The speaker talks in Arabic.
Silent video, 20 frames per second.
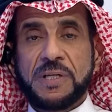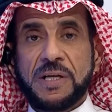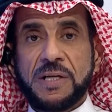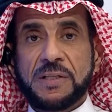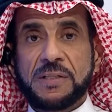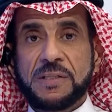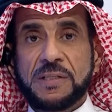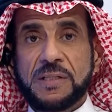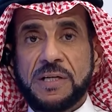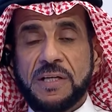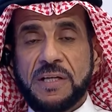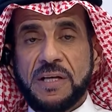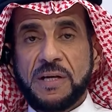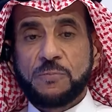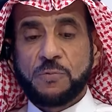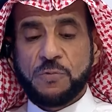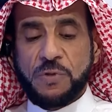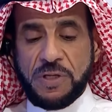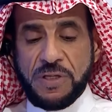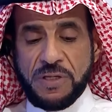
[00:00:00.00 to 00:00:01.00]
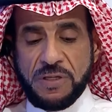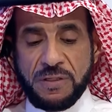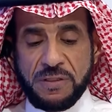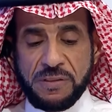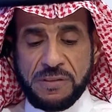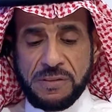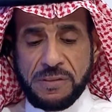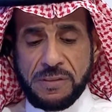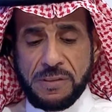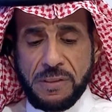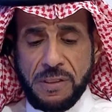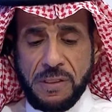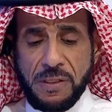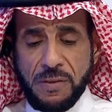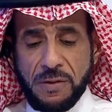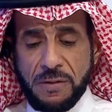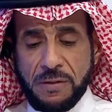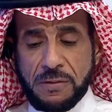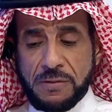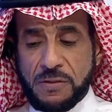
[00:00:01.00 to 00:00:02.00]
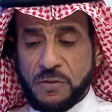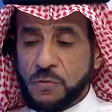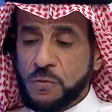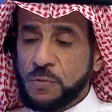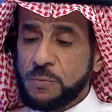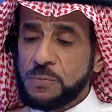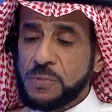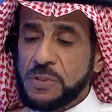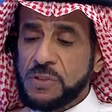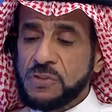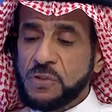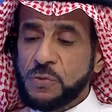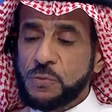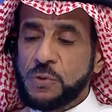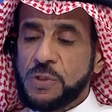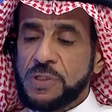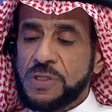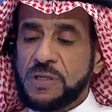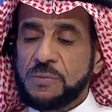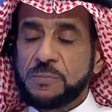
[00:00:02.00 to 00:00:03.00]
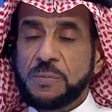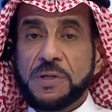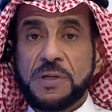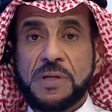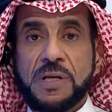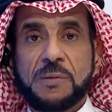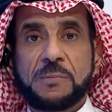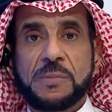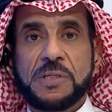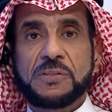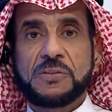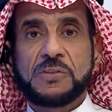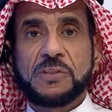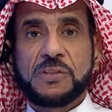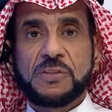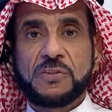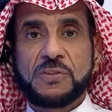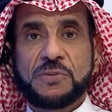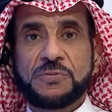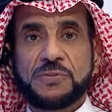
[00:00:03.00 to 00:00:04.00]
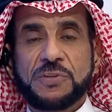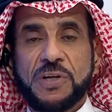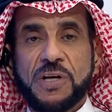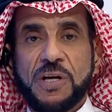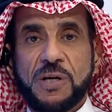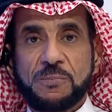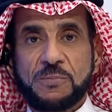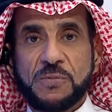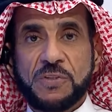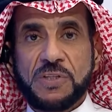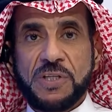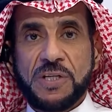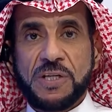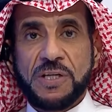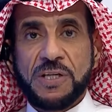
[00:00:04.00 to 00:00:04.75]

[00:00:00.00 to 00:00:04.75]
هذه الحلقة مذكرا حضراتكم بجوال البرنامج 05